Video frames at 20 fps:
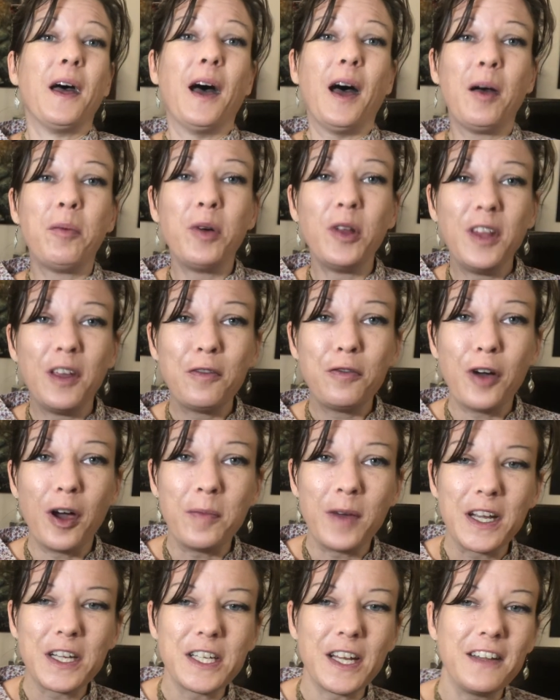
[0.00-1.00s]
Abonnez-vous à
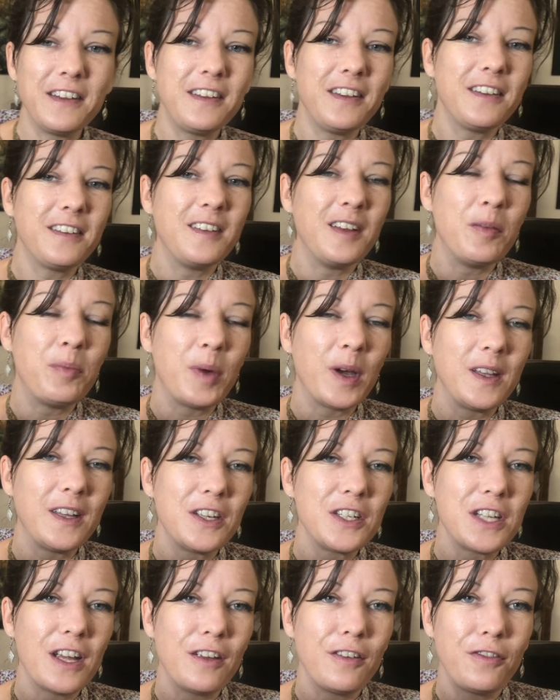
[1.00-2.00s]
ma chaîne si ce n'est pas
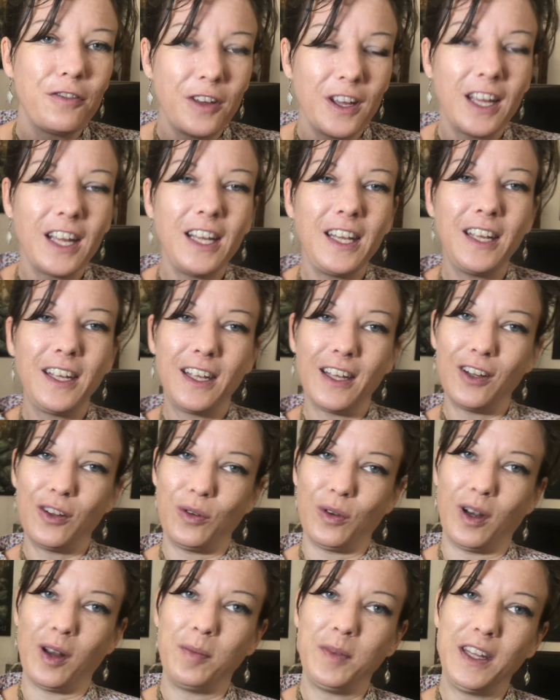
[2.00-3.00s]
déjà fait, cliquez
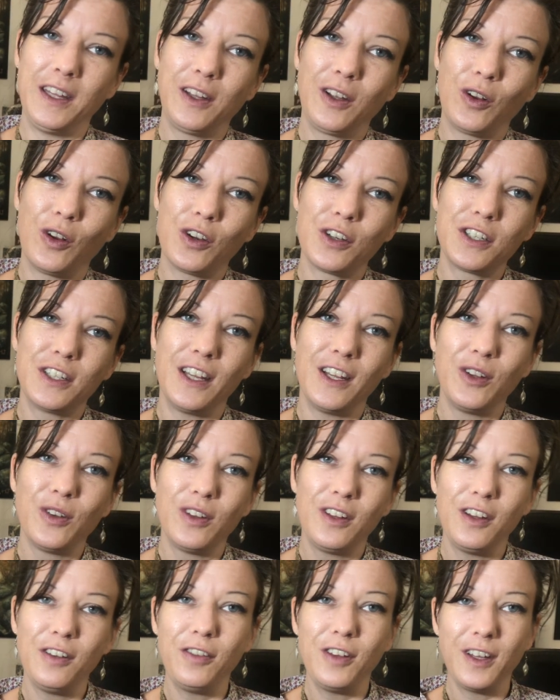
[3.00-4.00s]
sur la petite cloche des
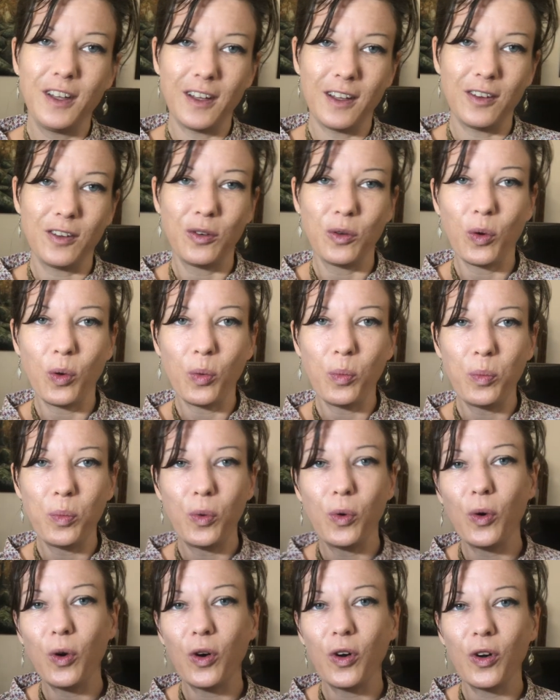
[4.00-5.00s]
notifications
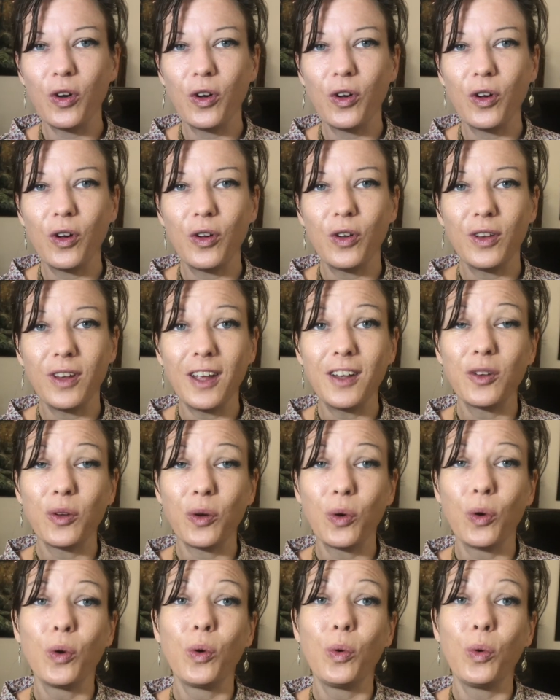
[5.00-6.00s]
pour euh,
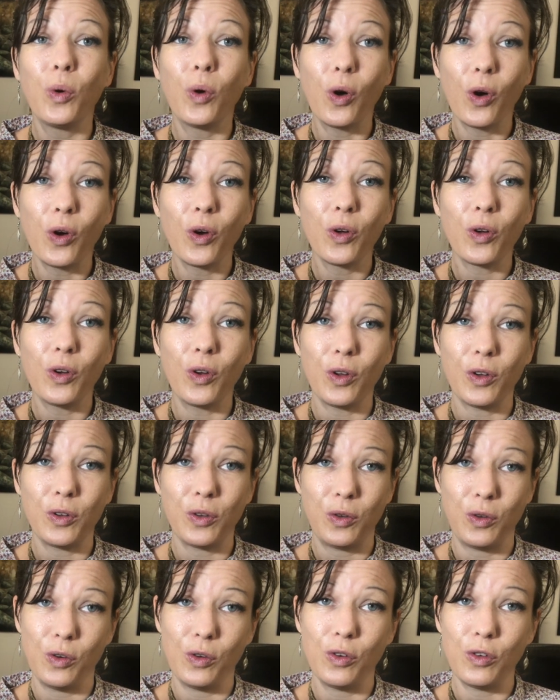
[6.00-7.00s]
être au courant
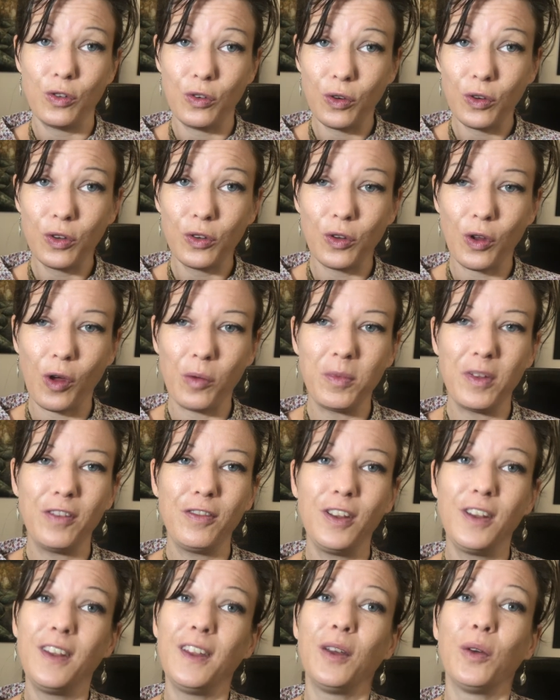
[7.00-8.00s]
lorsque je sors mes
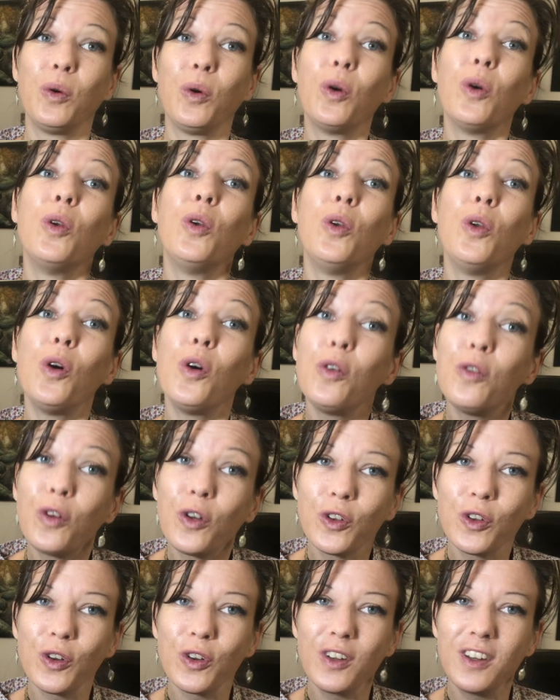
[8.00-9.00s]
vidéos le
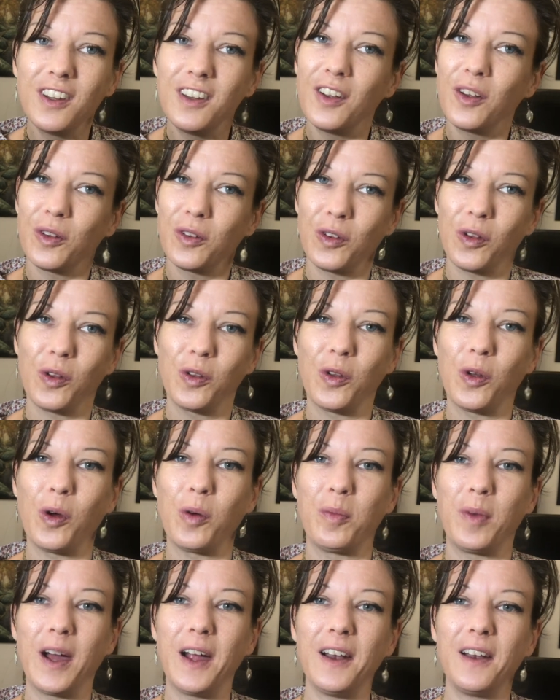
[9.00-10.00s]
vendredi en temps
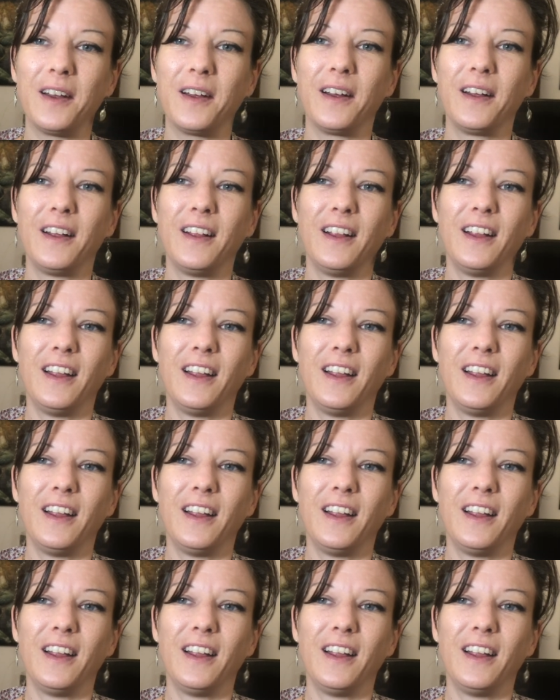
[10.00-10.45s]
normal.